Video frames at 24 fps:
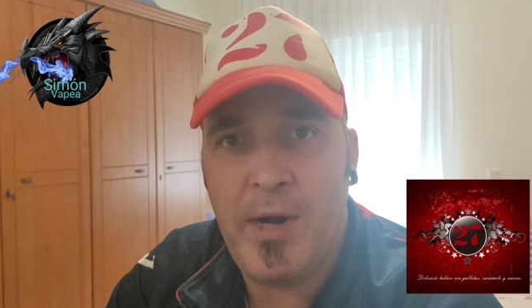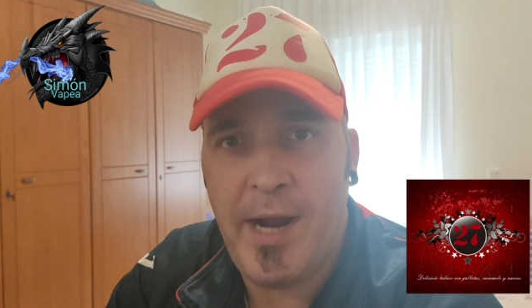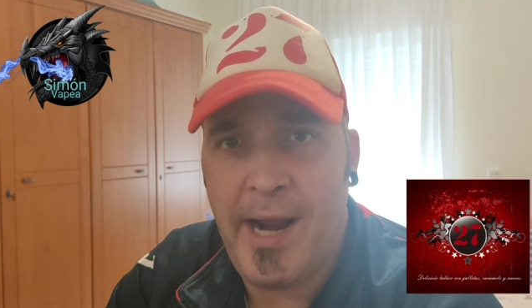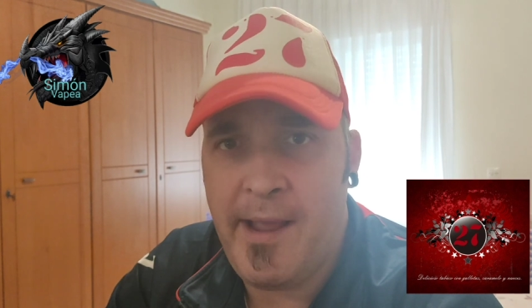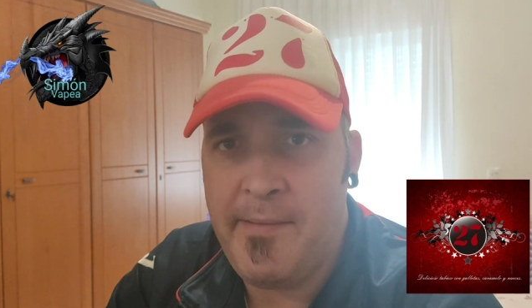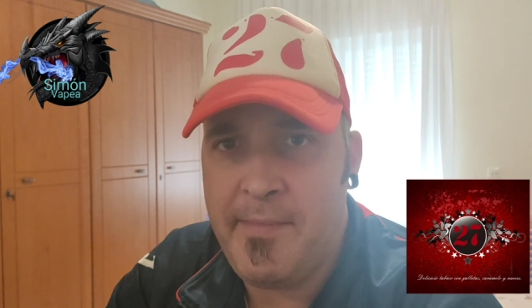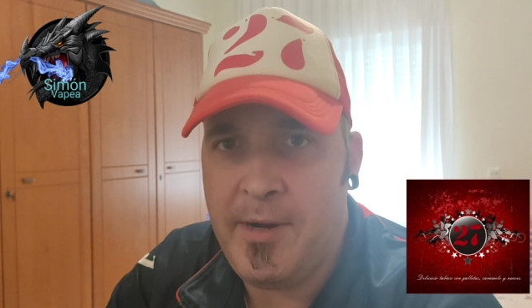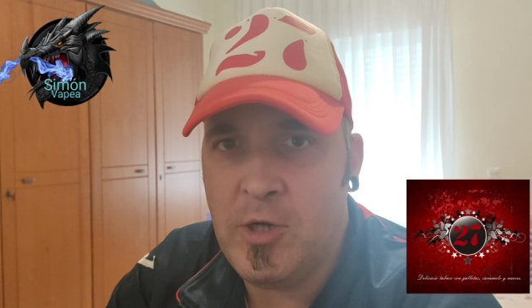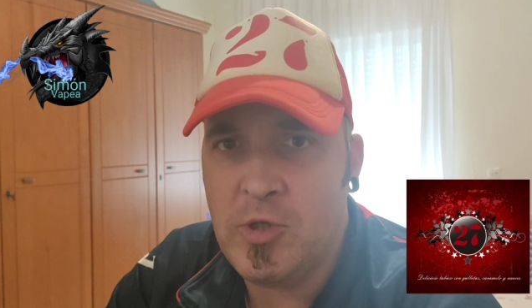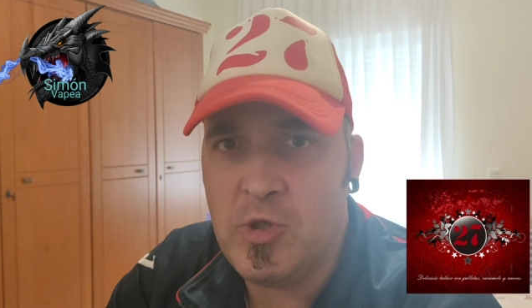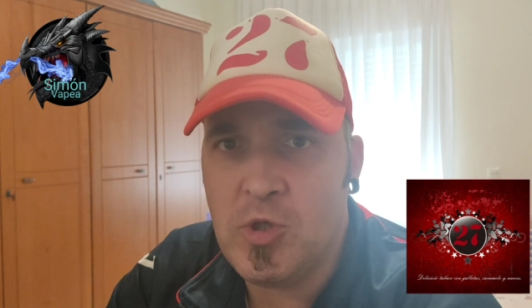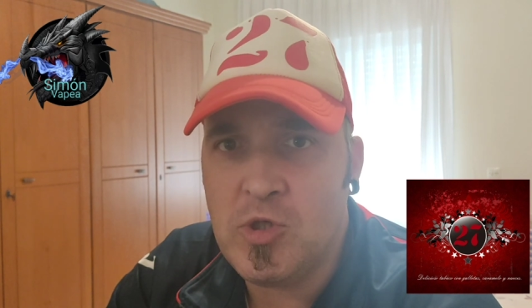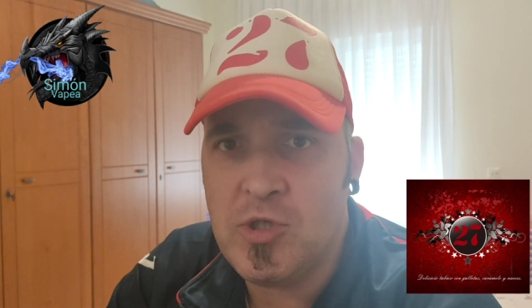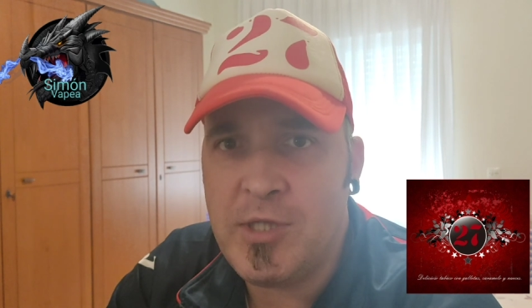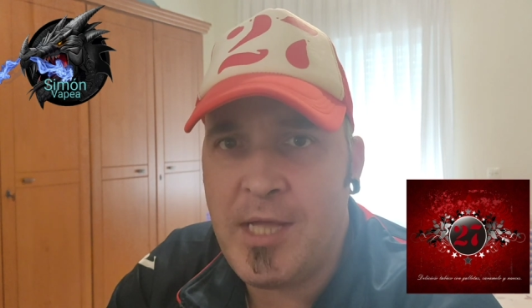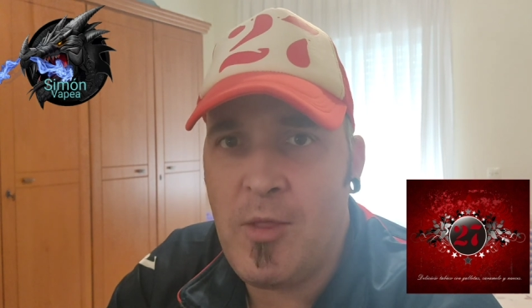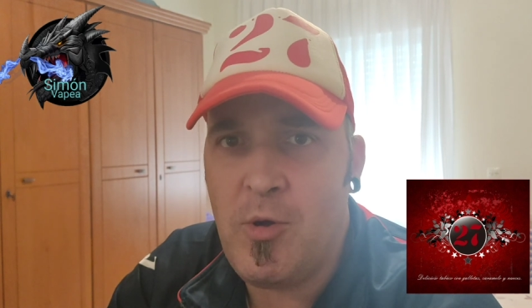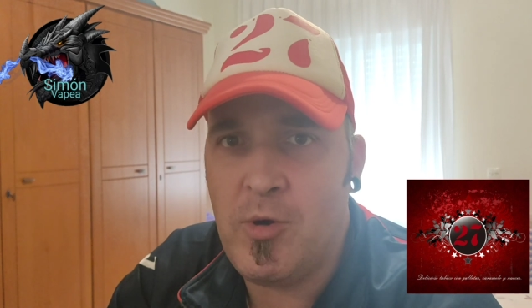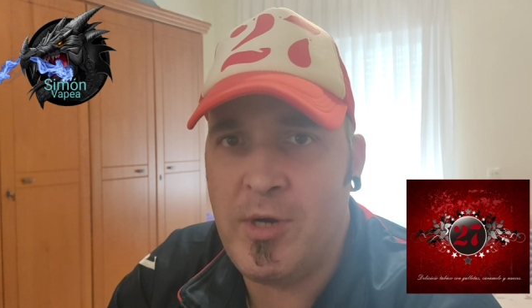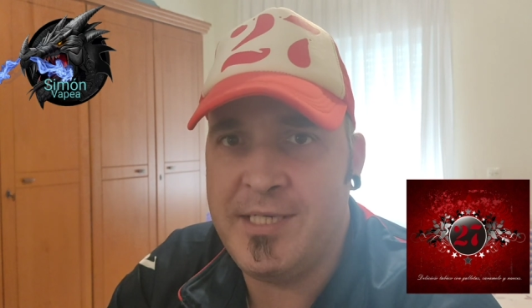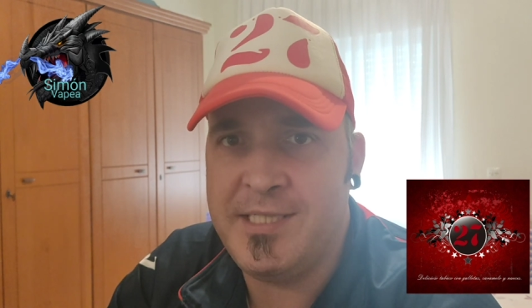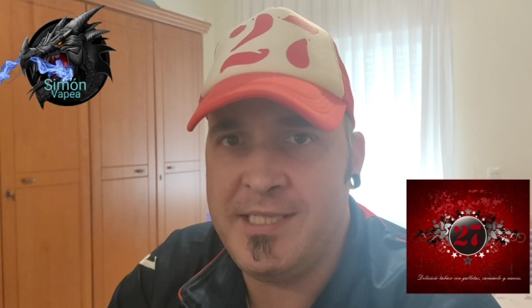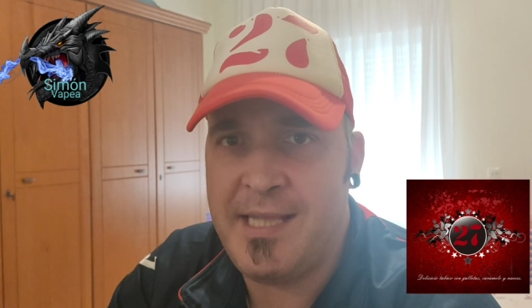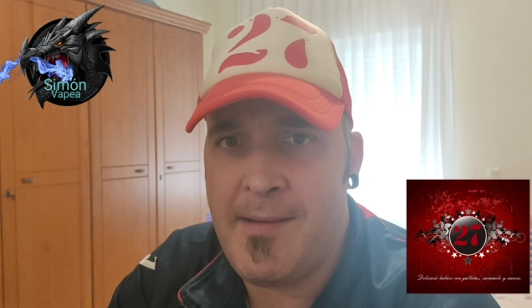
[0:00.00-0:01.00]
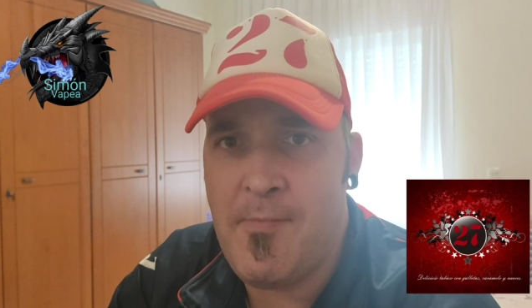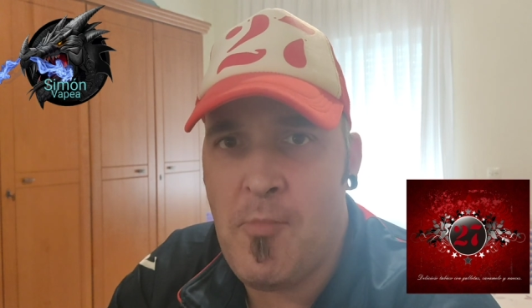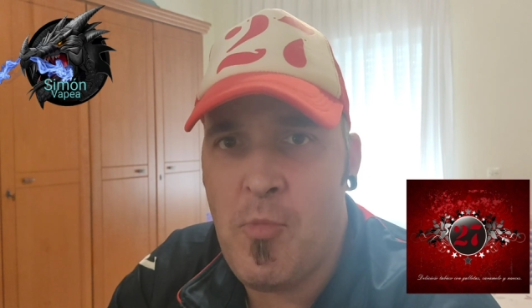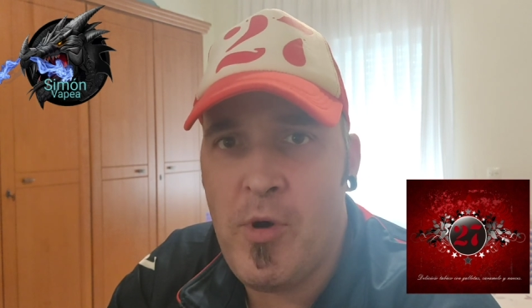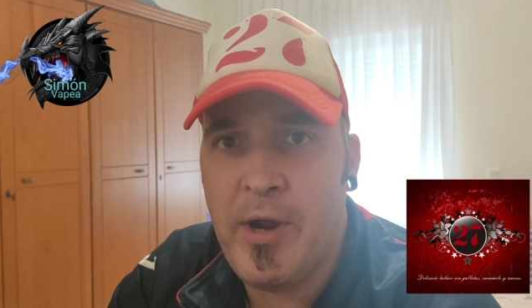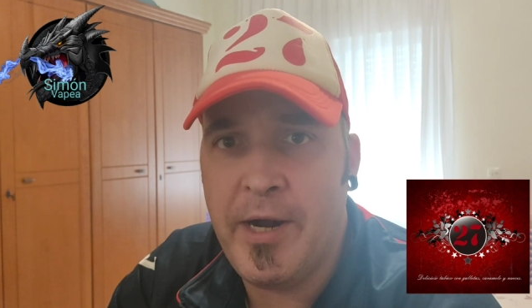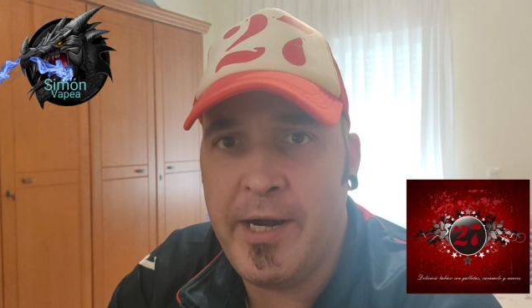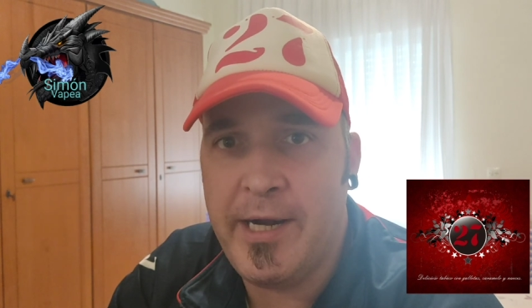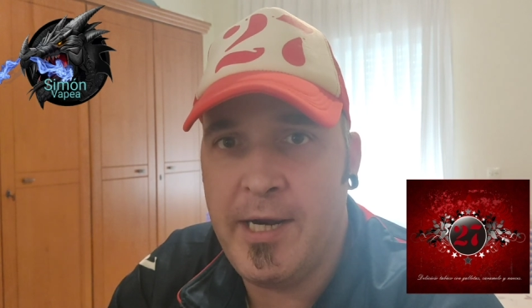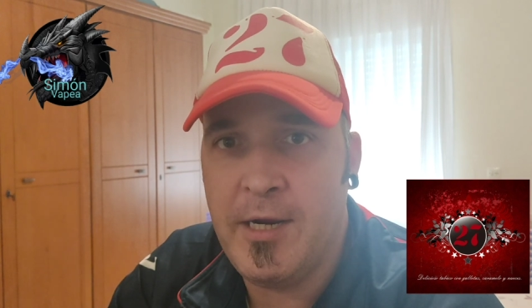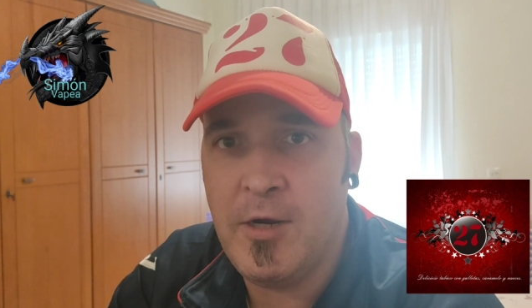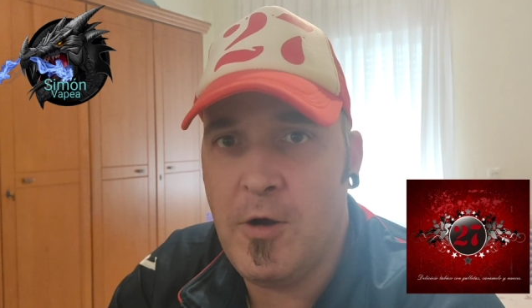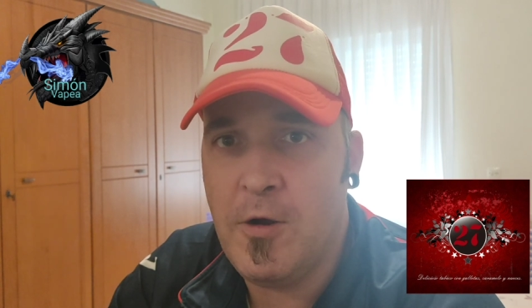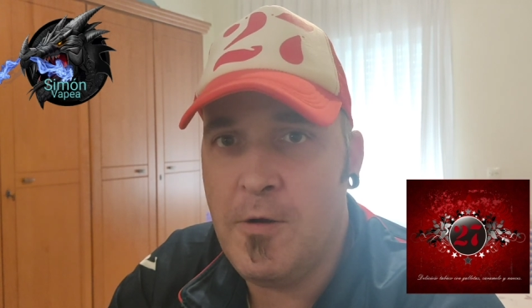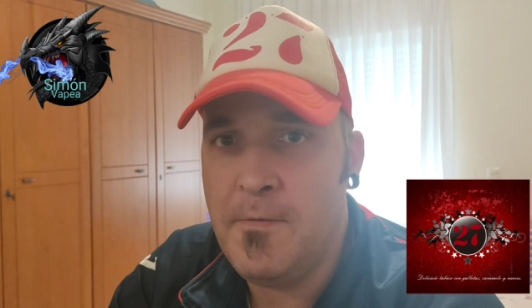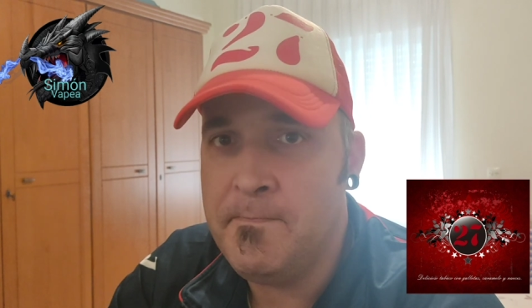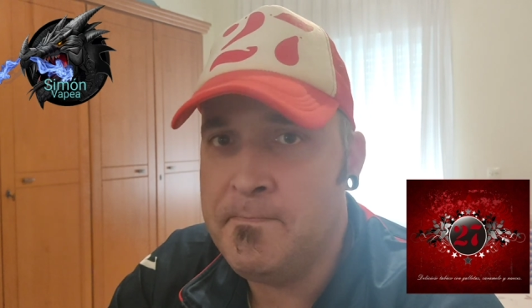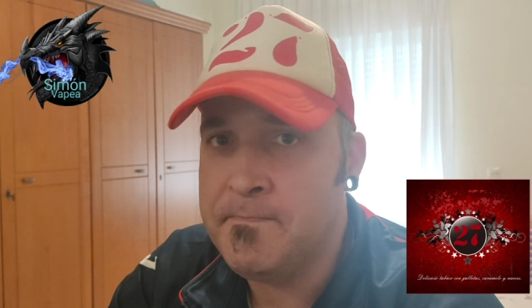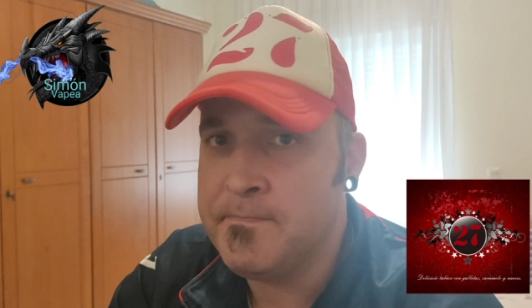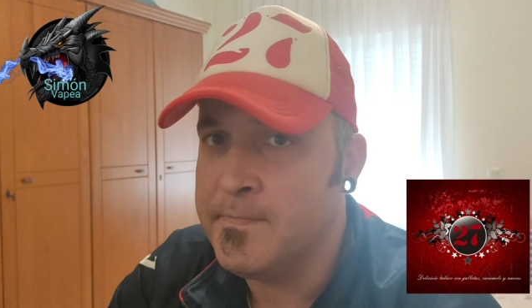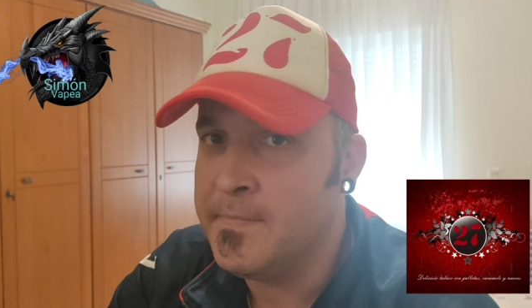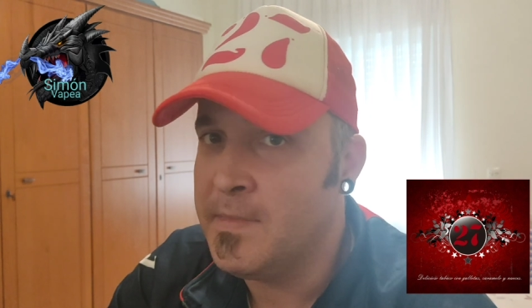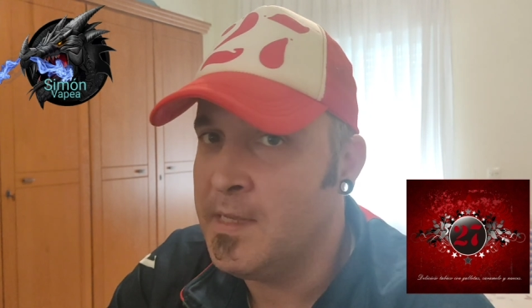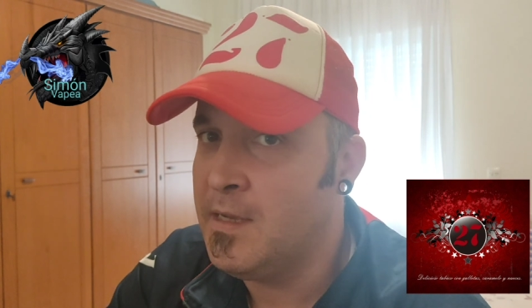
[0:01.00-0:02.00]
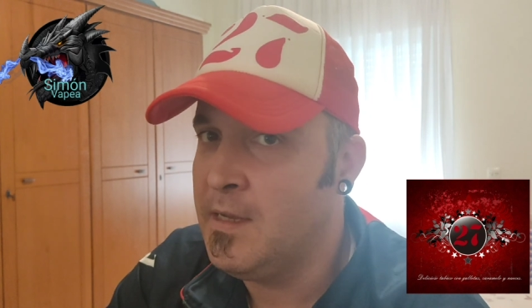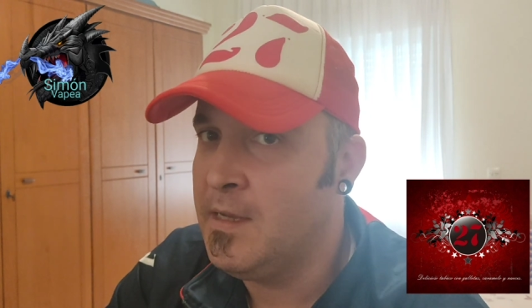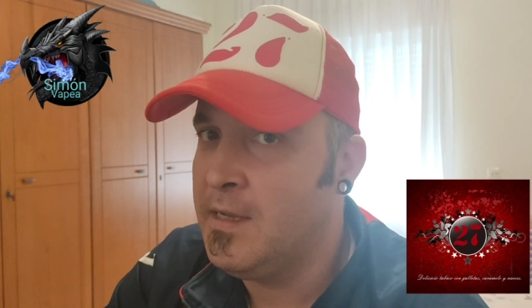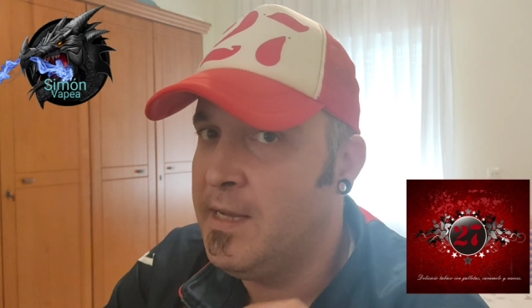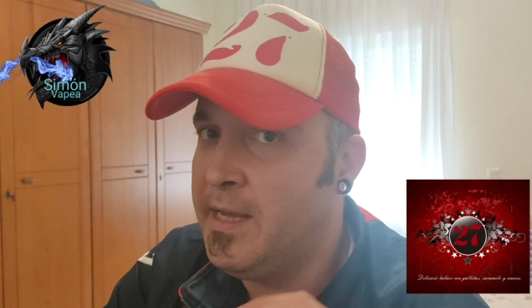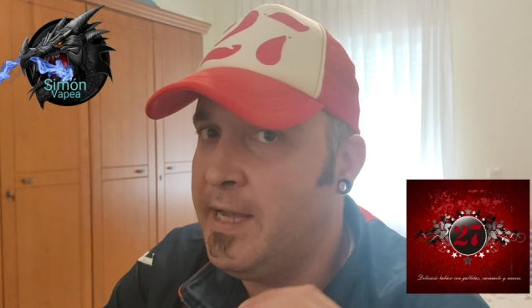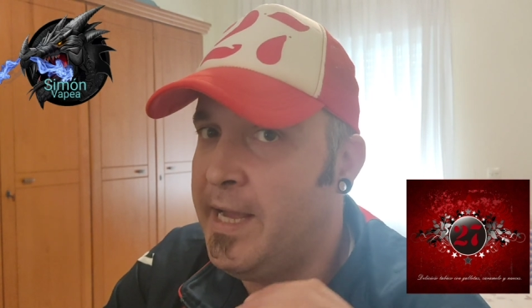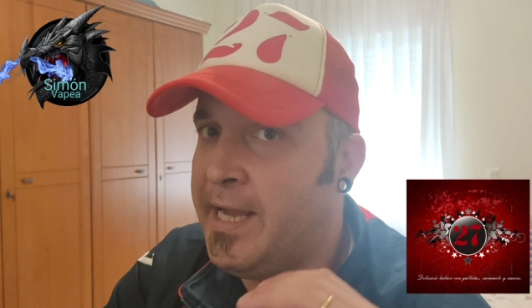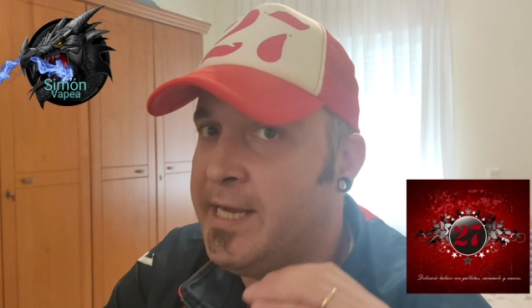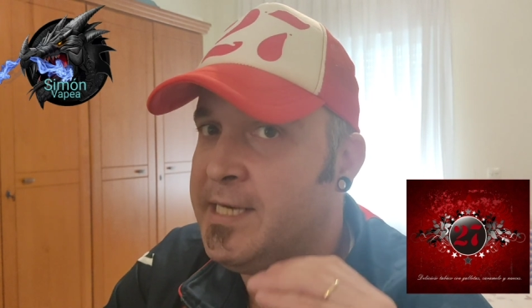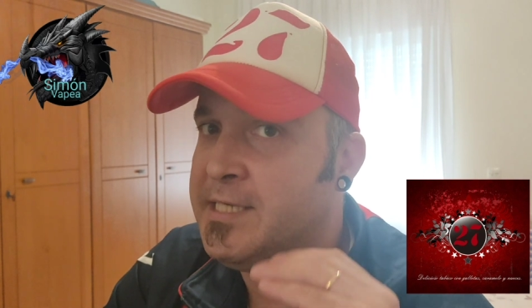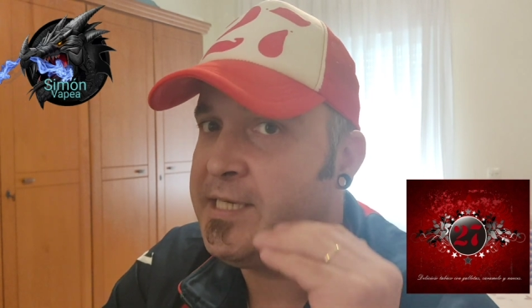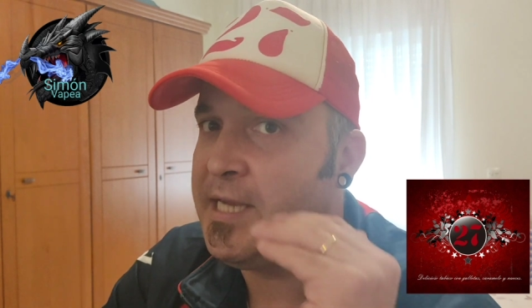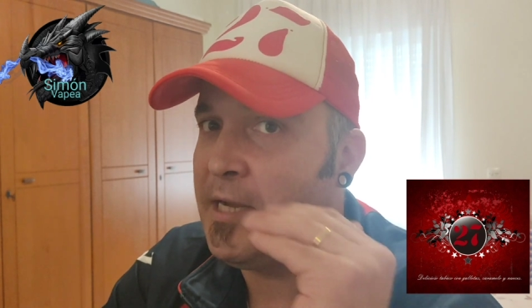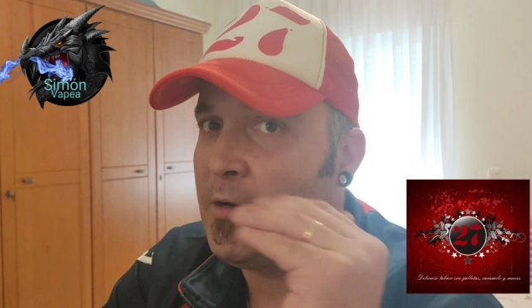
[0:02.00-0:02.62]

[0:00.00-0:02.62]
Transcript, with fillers: un caramelo tostado que está muy rico. En